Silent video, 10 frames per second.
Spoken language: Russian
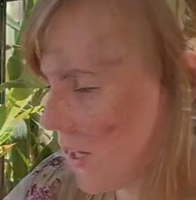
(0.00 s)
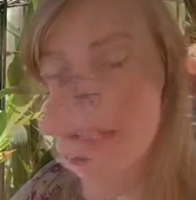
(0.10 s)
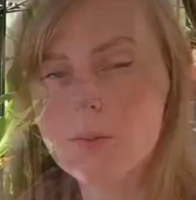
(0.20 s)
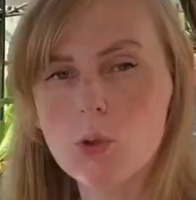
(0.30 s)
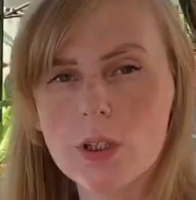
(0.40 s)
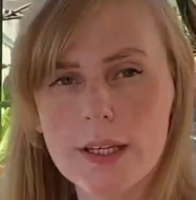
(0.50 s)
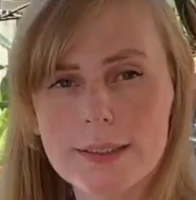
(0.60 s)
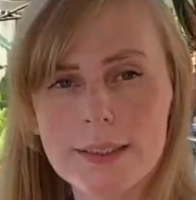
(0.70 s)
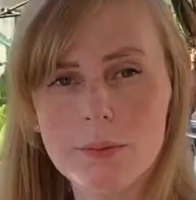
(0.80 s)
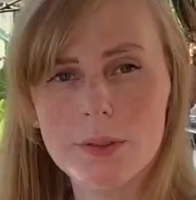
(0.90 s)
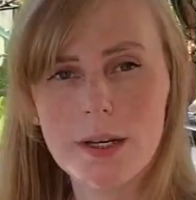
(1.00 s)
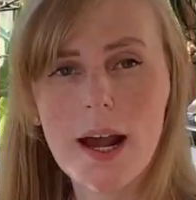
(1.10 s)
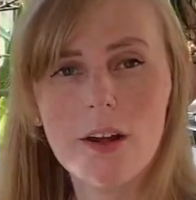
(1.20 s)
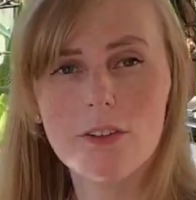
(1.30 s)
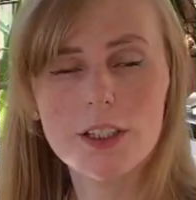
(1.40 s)
Этот мох я
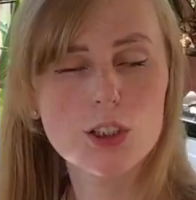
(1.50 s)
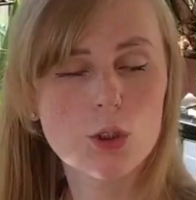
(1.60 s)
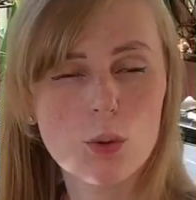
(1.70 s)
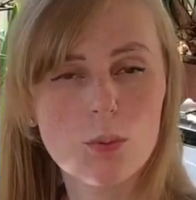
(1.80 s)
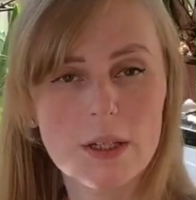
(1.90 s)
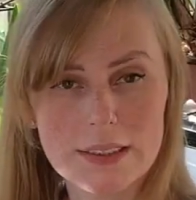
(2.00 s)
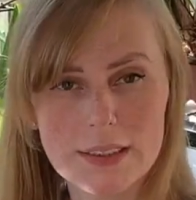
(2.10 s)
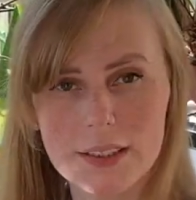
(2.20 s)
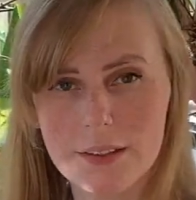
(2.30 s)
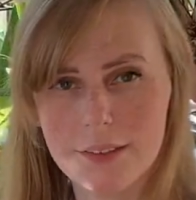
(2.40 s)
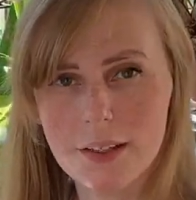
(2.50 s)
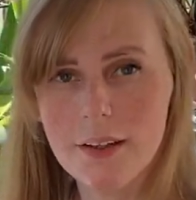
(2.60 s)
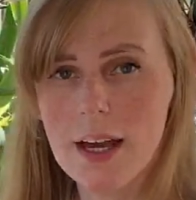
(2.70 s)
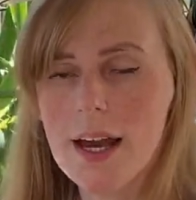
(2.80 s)
собираю в лесном массиве.